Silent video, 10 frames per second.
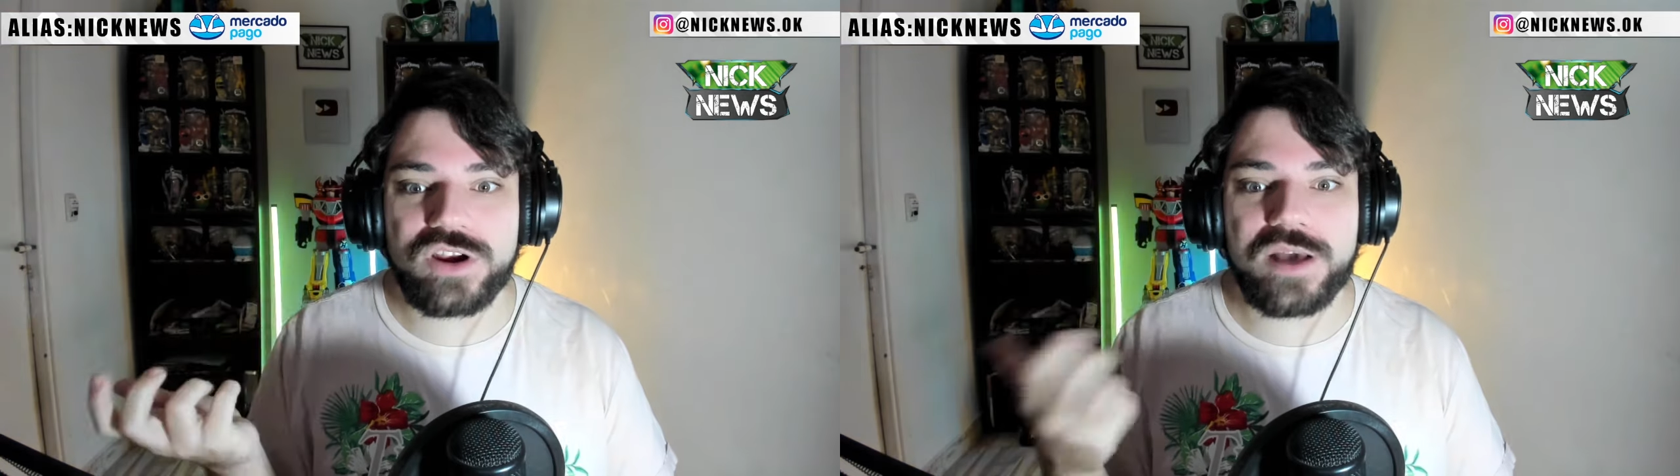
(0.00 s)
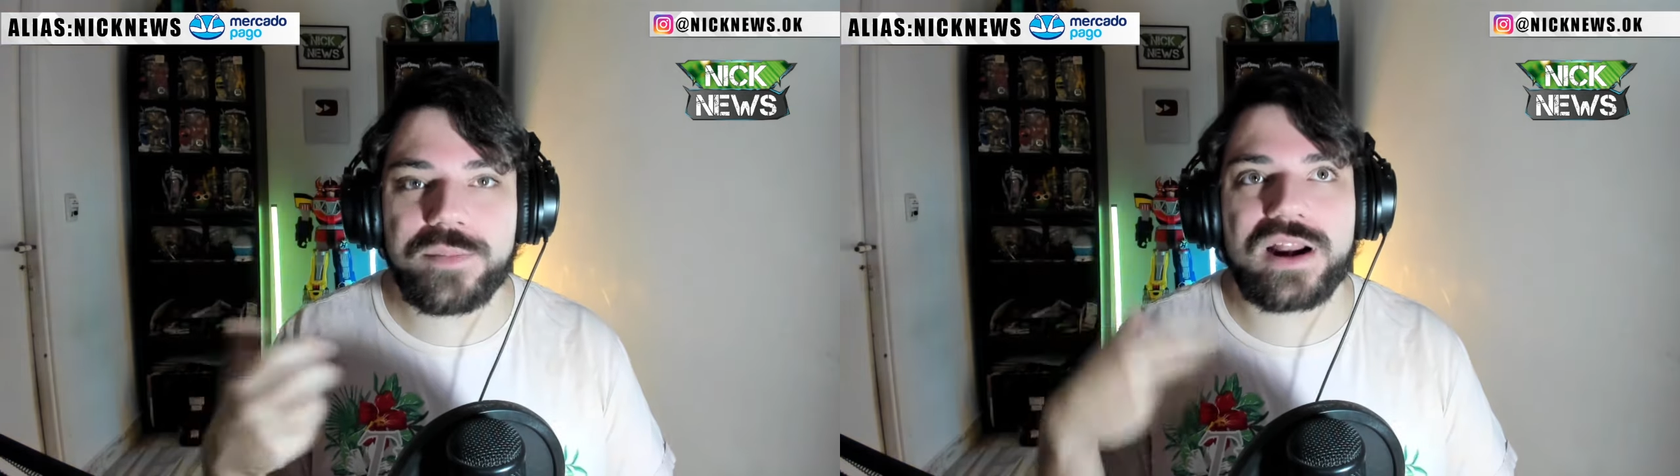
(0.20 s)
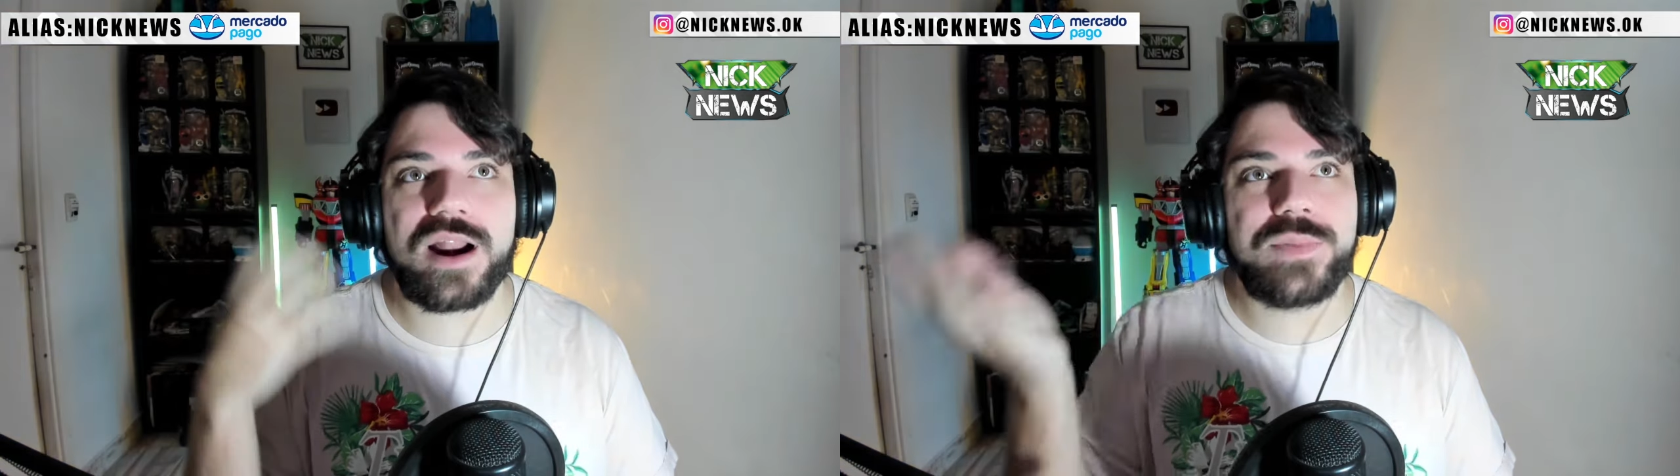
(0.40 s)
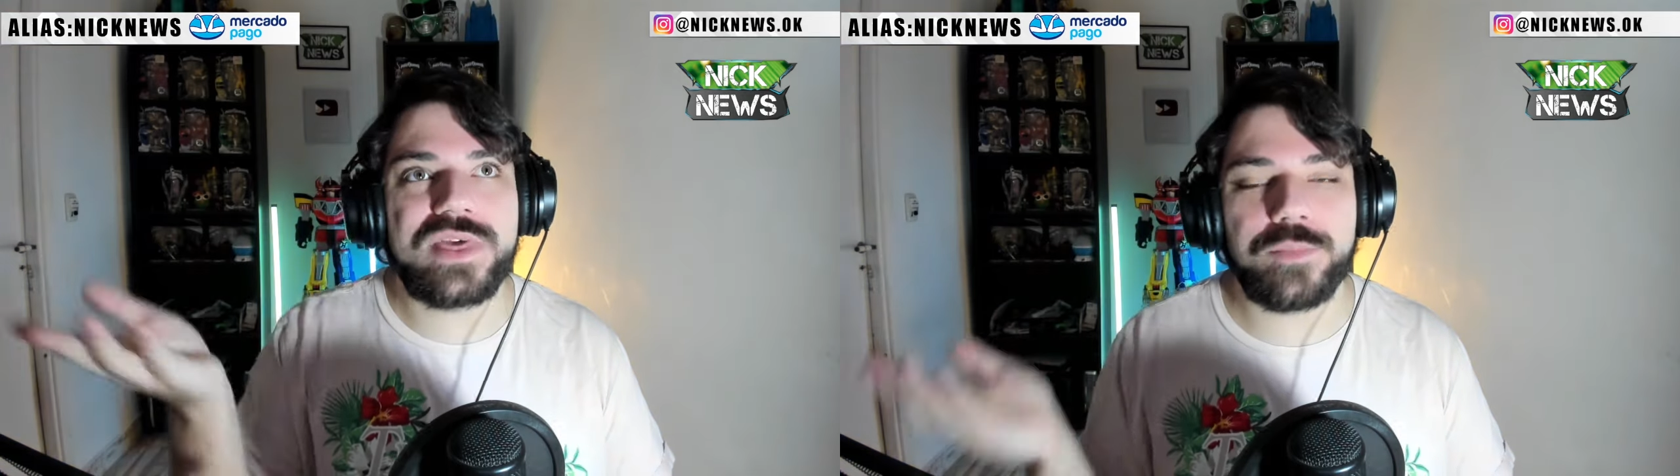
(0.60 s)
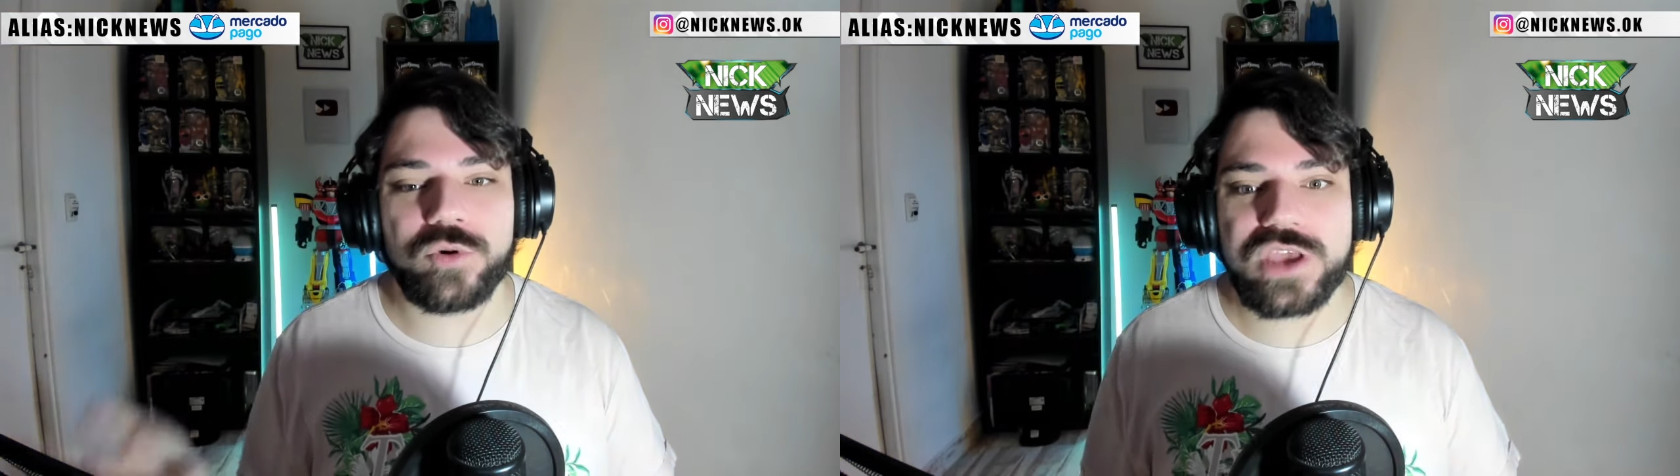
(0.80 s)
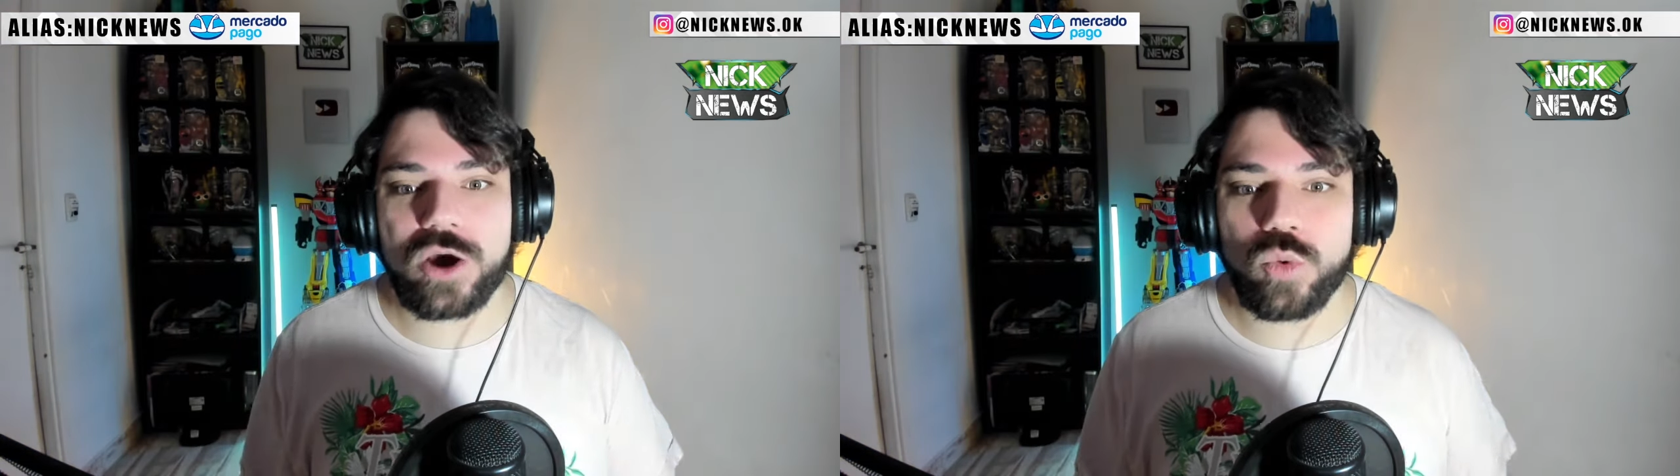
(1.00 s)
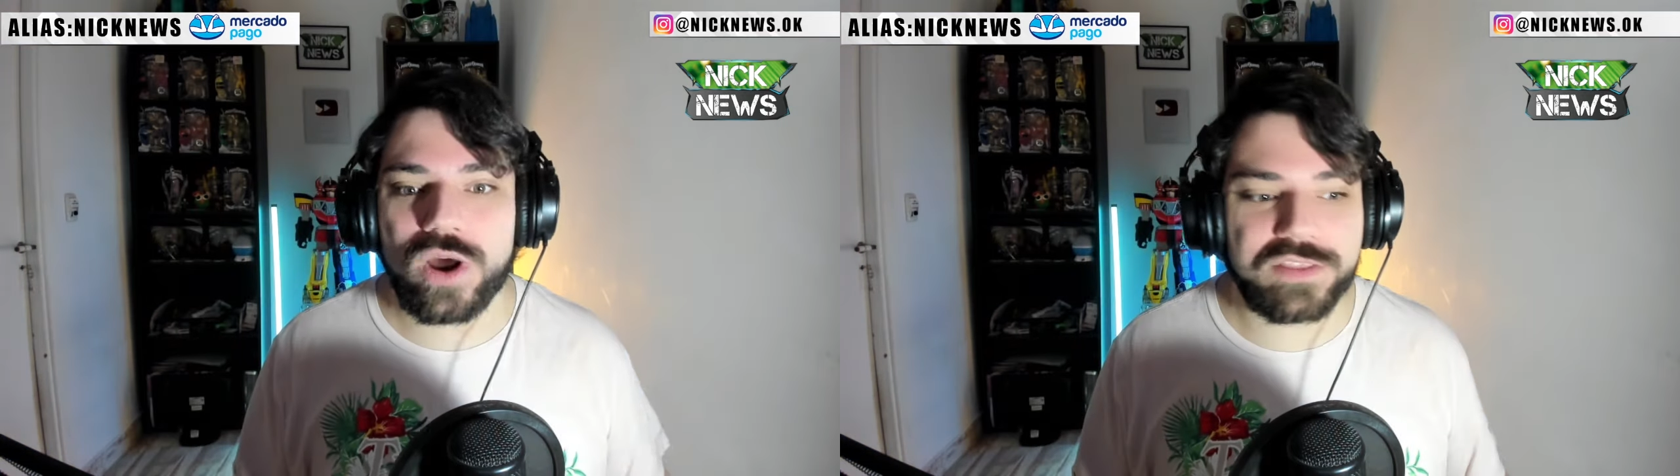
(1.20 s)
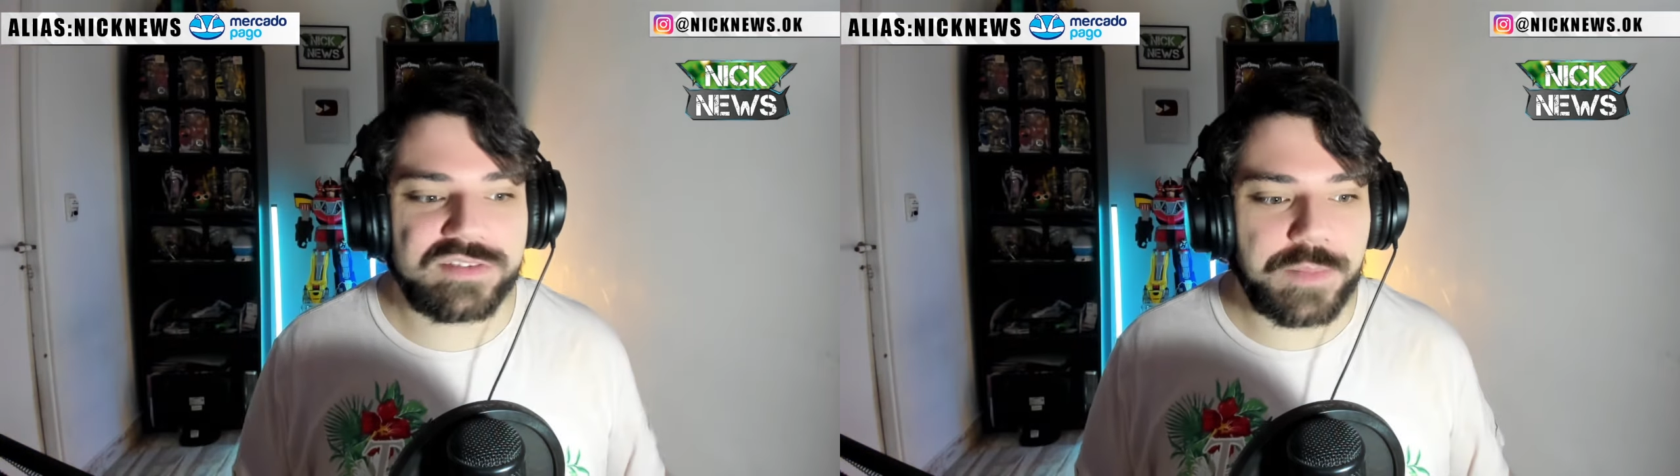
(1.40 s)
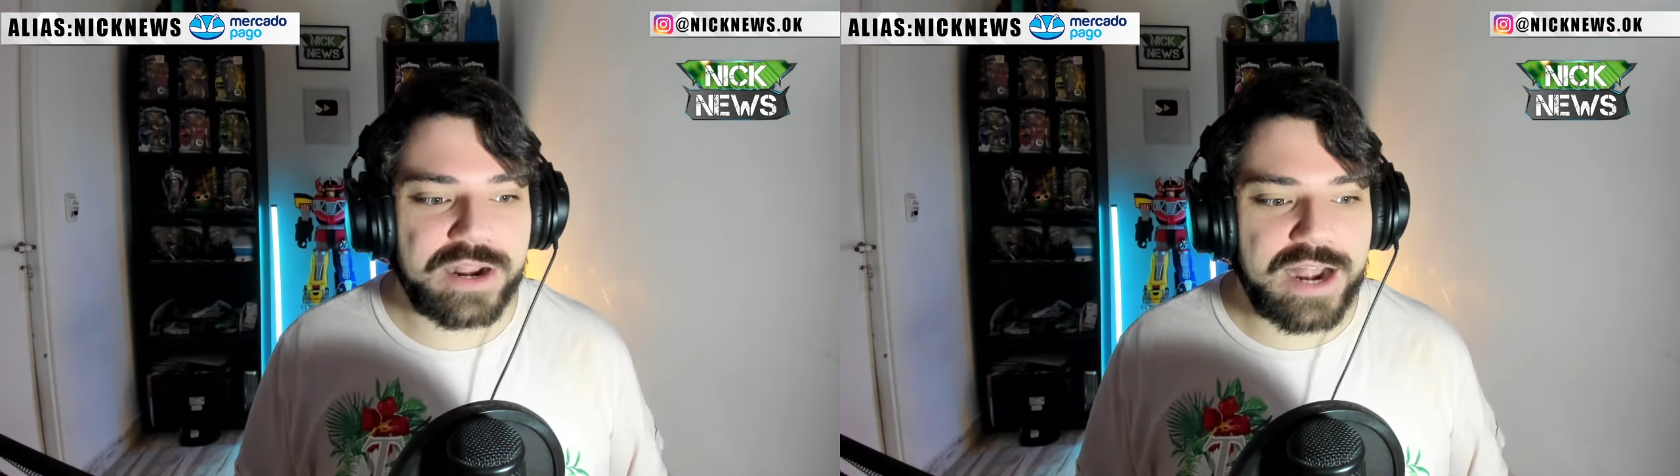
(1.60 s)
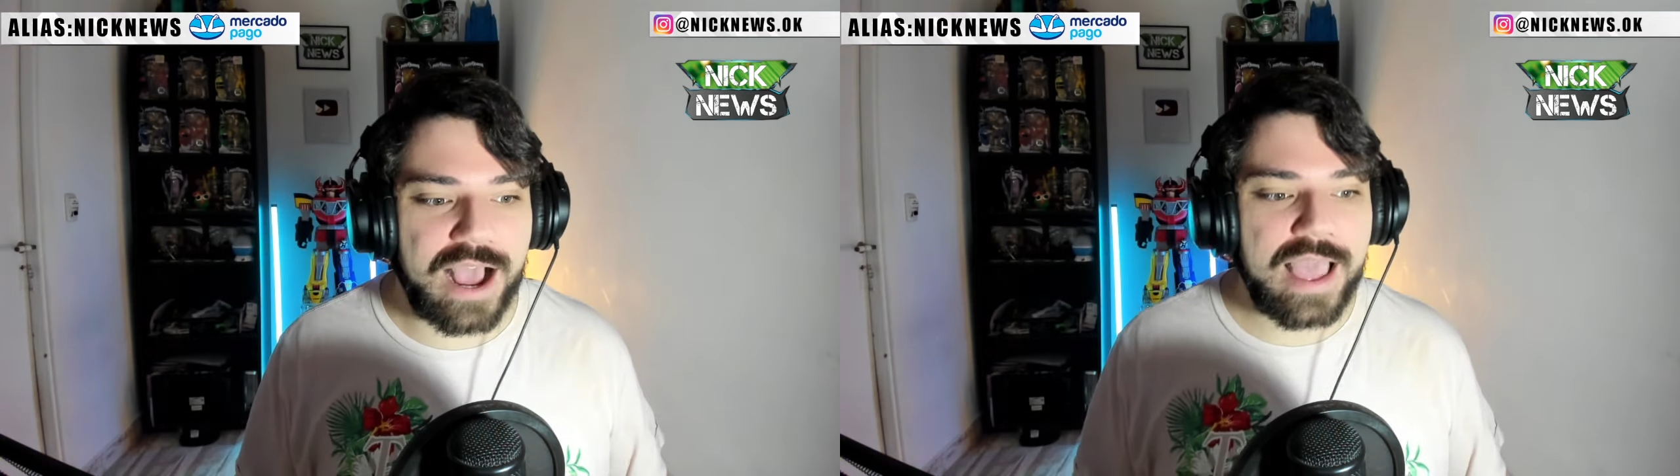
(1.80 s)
era más rápida y podía jugar de esa manera.